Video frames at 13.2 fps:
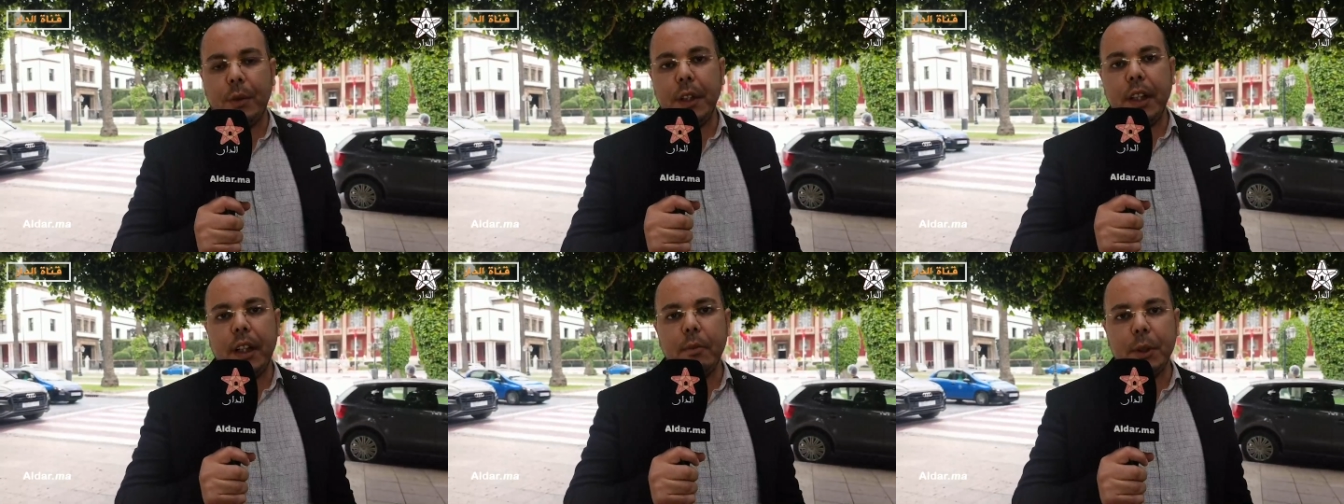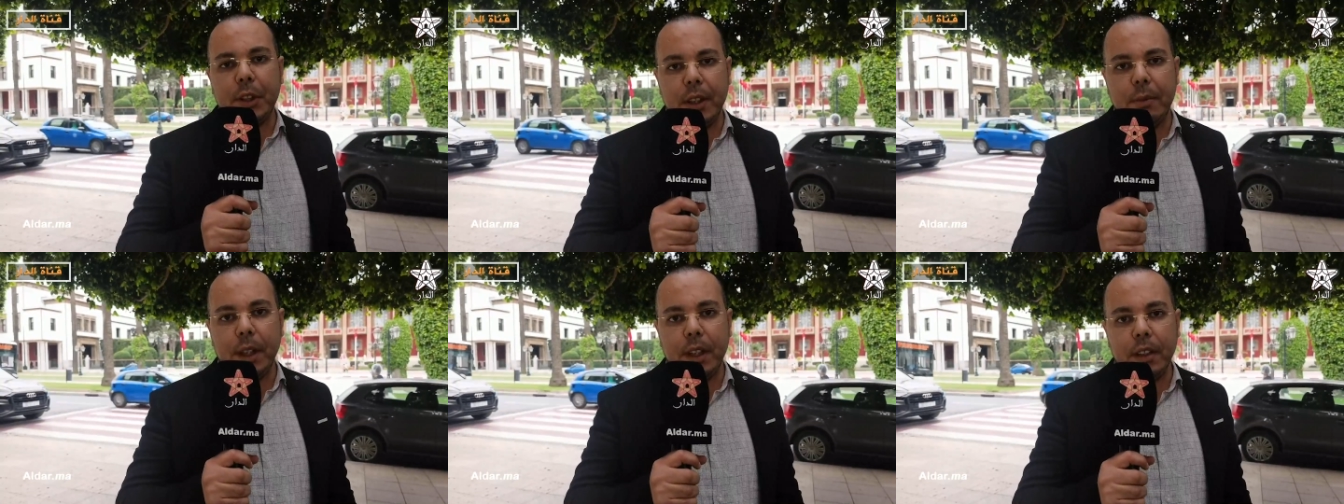وفينا
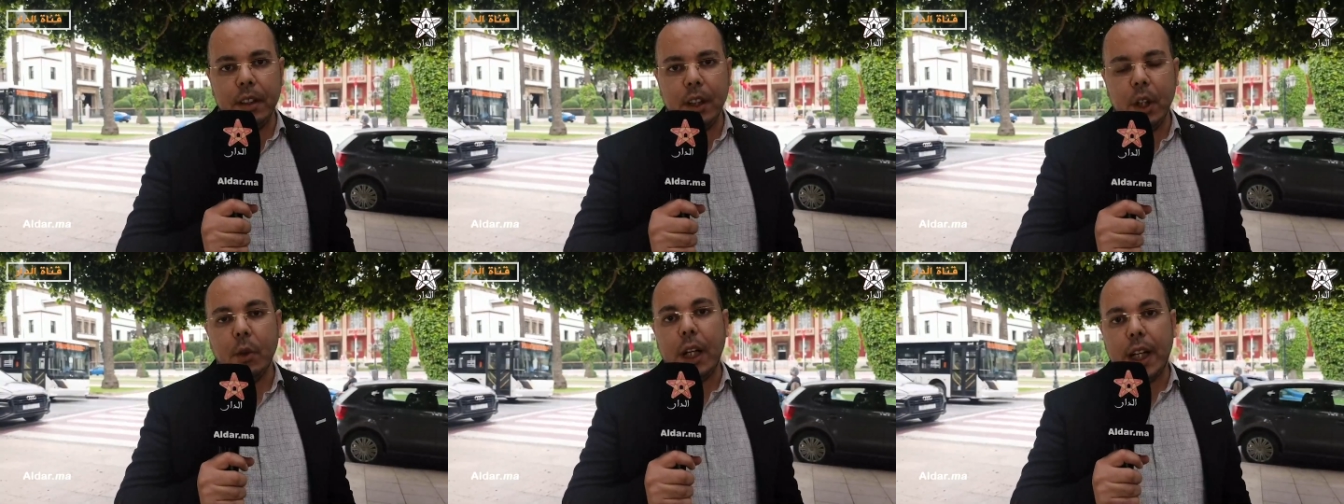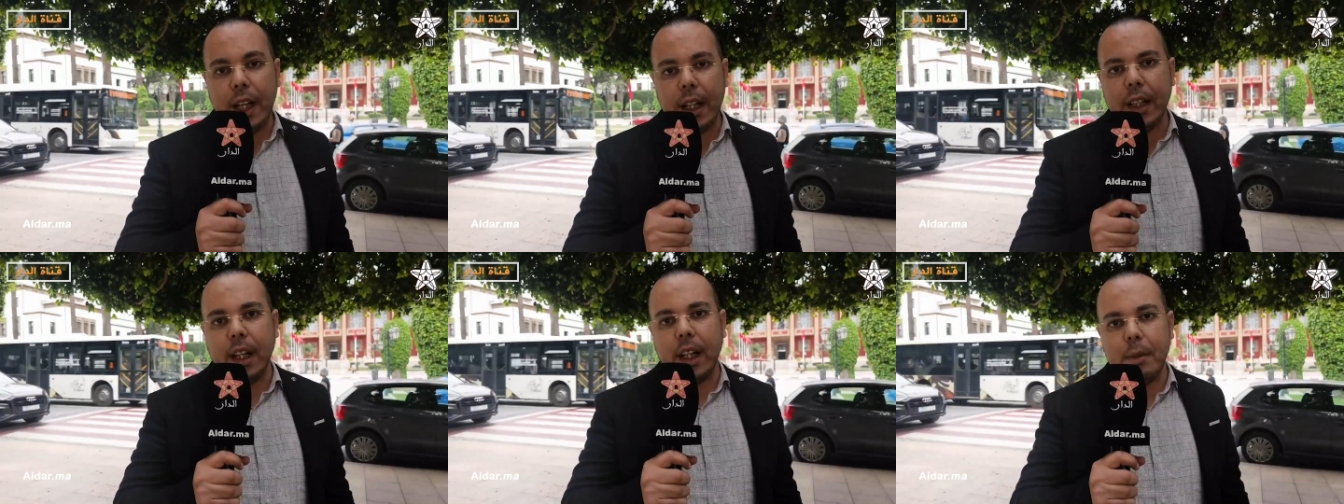المسلمين
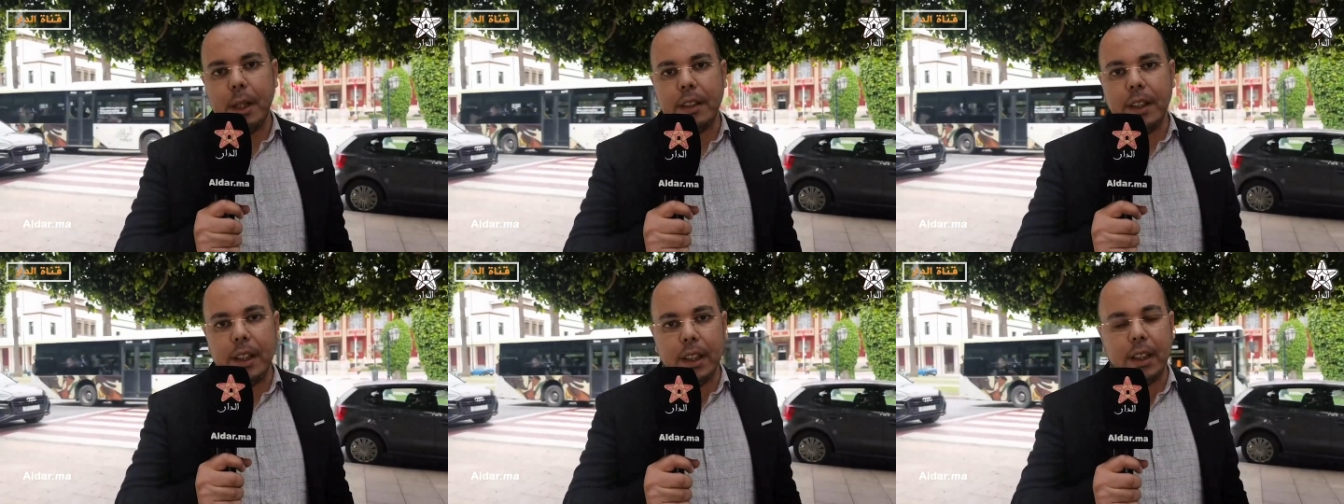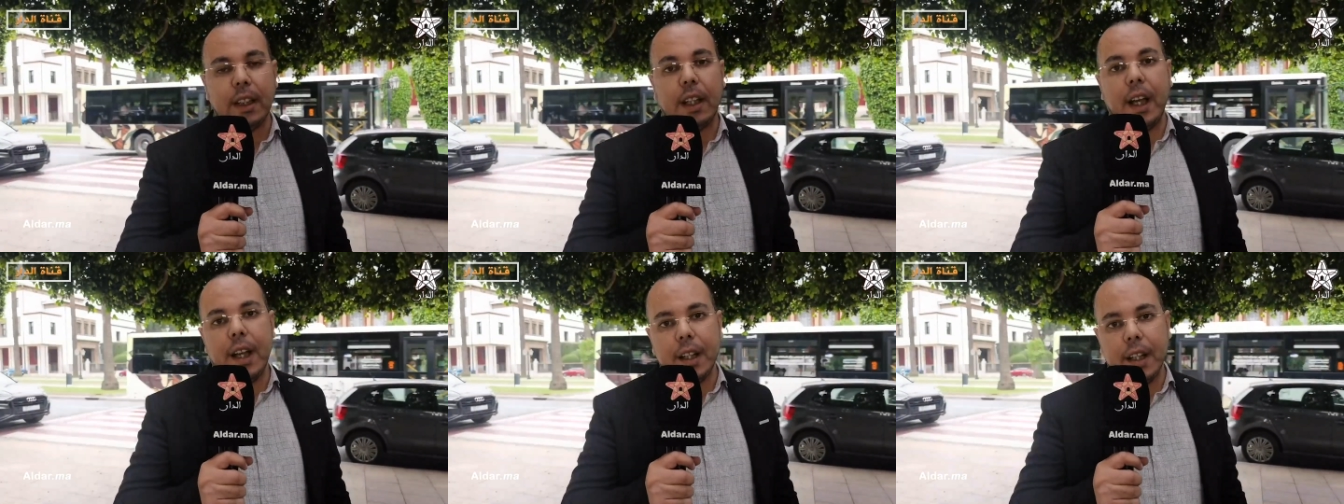وكان قبل
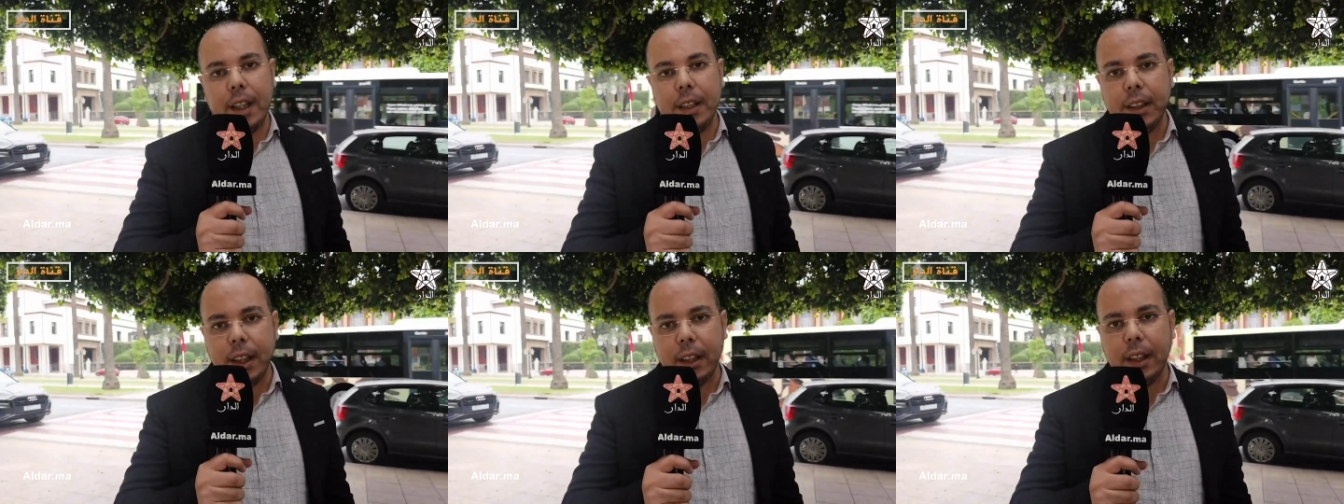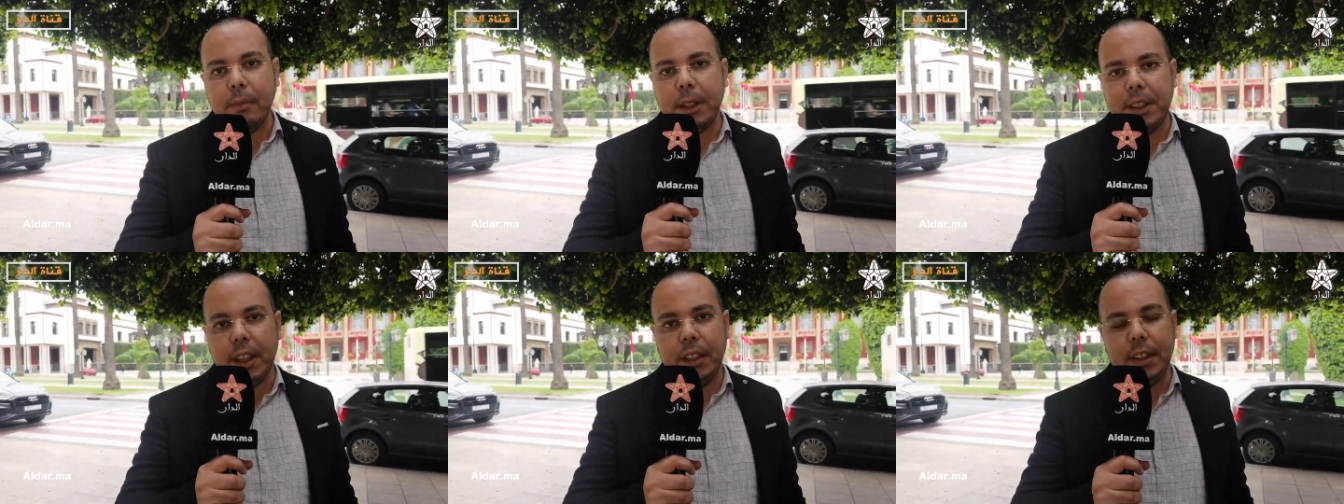ذلك كان
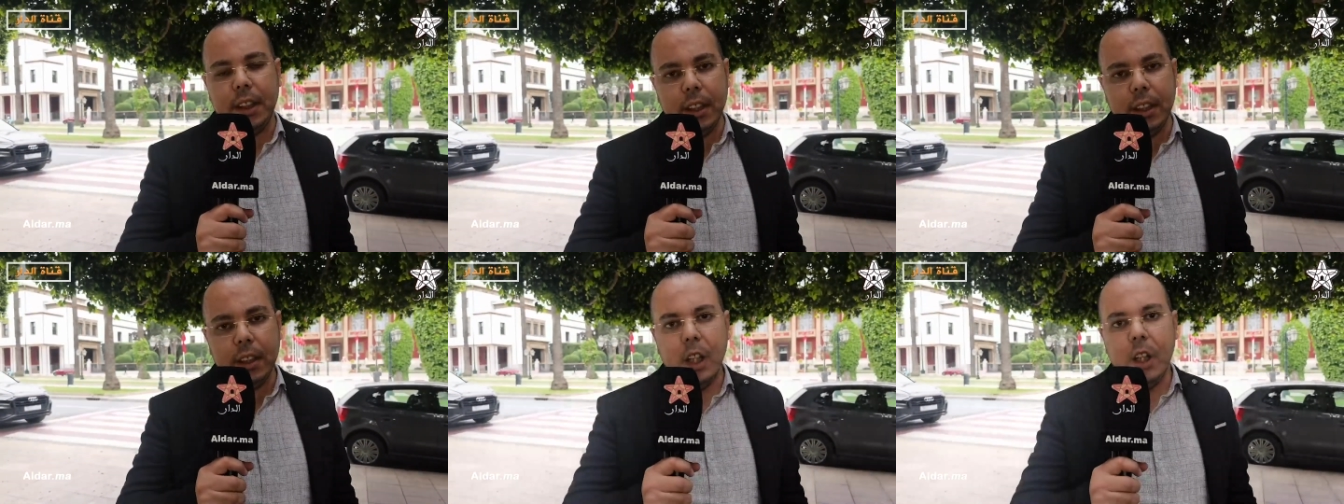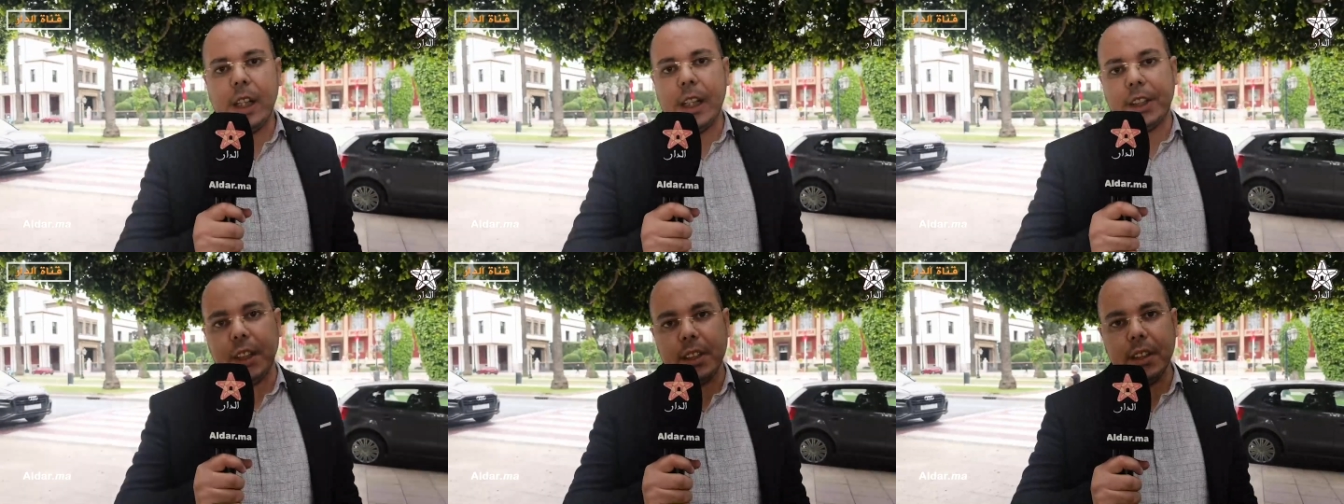عندنا مسيحيين
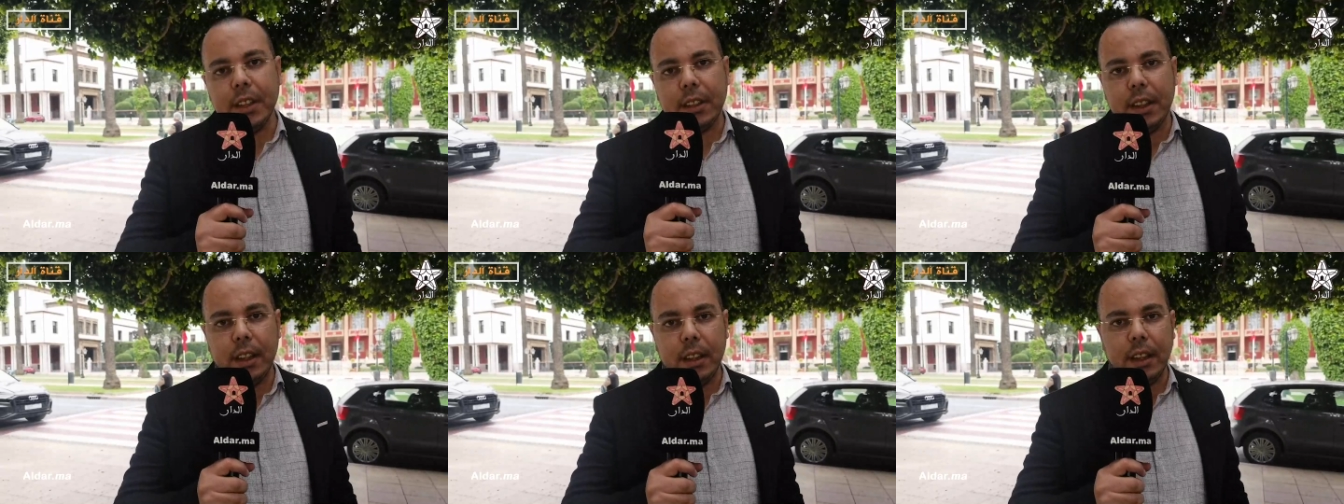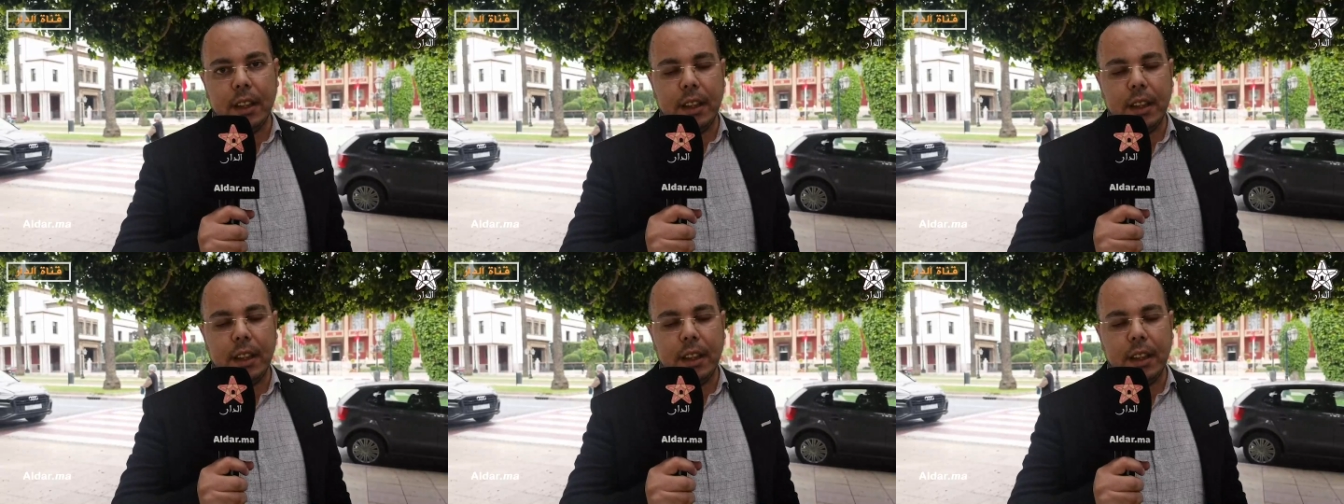كشخصية